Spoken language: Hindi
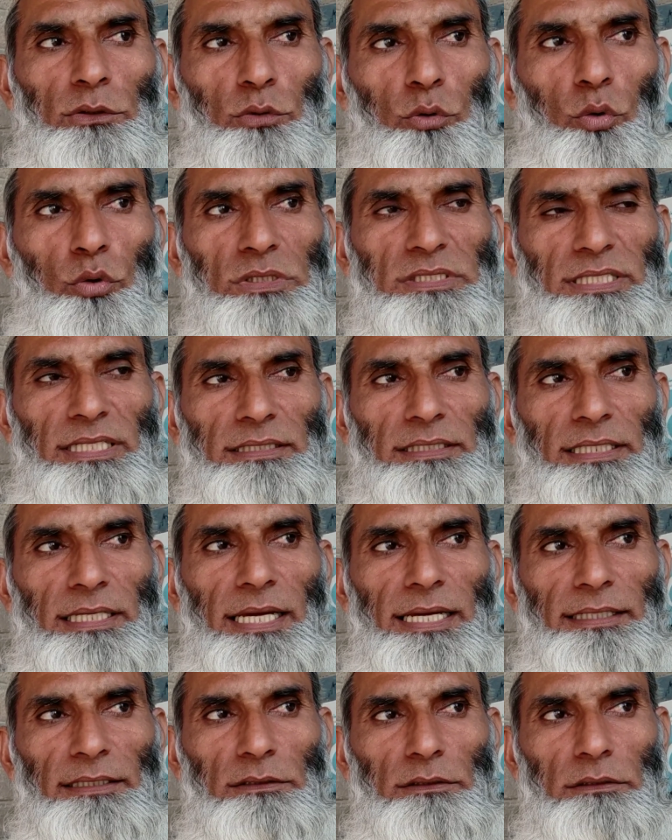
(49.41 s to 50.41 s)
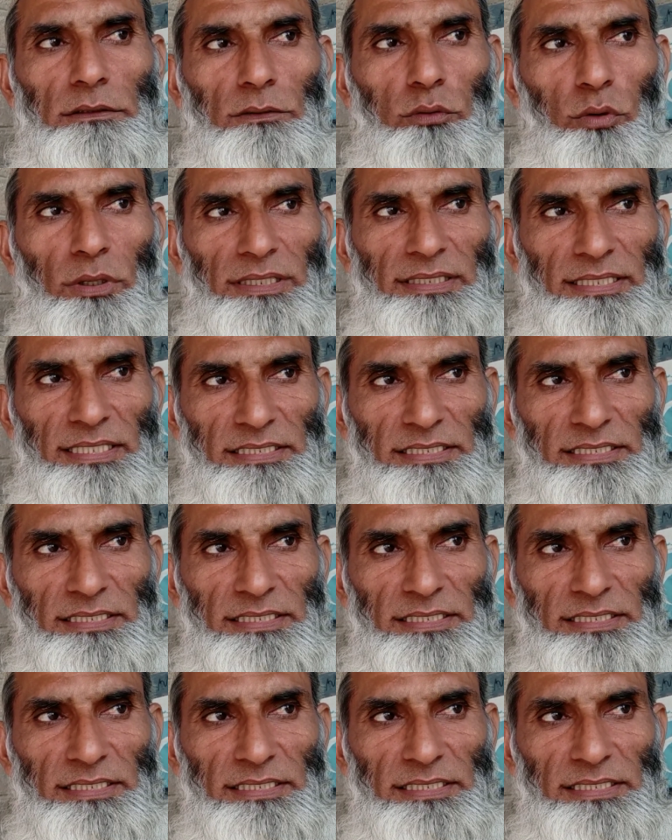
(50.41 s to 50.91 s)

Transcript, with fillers: तो चलते हैं थोड़ा